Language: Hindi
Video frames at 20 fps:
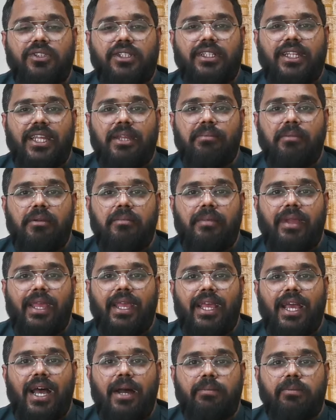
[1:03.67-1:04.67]
द डे में मैं
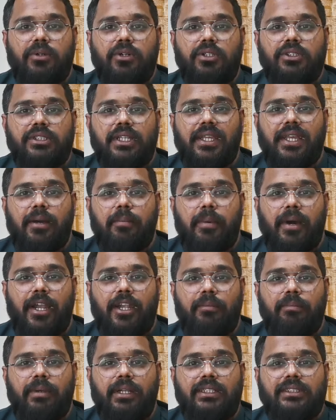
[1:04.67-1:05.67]
आपको ये
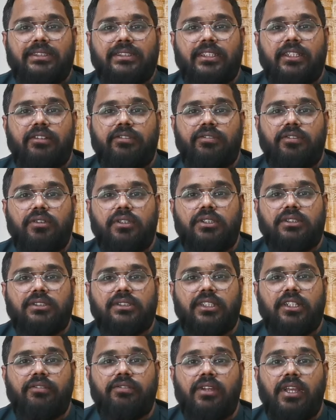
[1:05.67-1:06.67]
अपार्टमेंट सिर्फ और
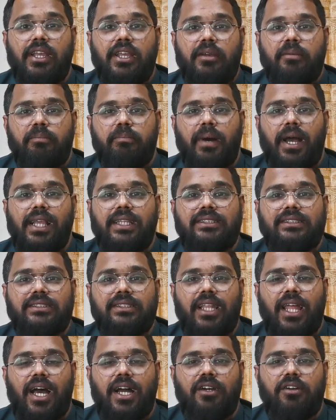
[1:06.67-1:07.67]
सिर्फ 22
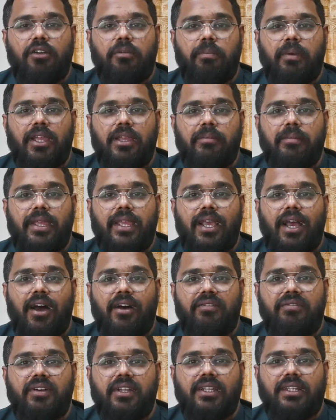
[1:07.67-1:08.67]
लाख रुपए में
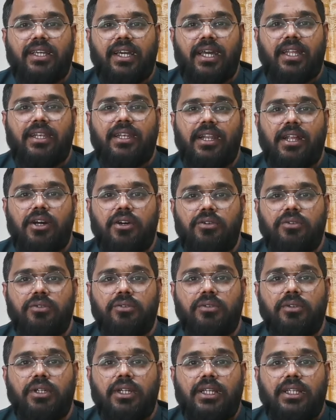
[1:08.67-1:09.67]
ऑफ़र कर रहा
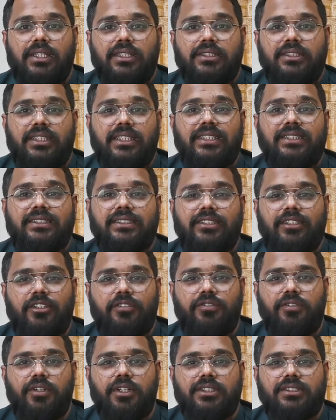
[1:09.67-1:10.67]
हूँ जी
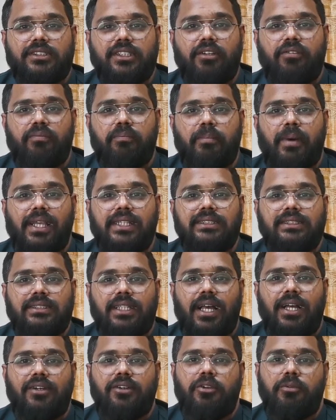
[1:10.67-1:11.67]
सिर्फ और सिर्फ 22
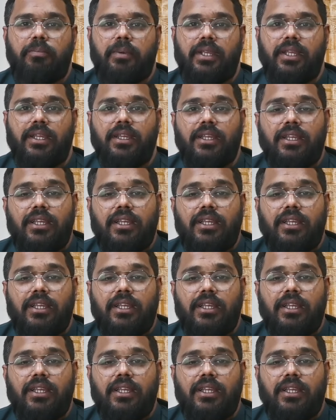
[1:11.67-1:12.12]
लाख रुपए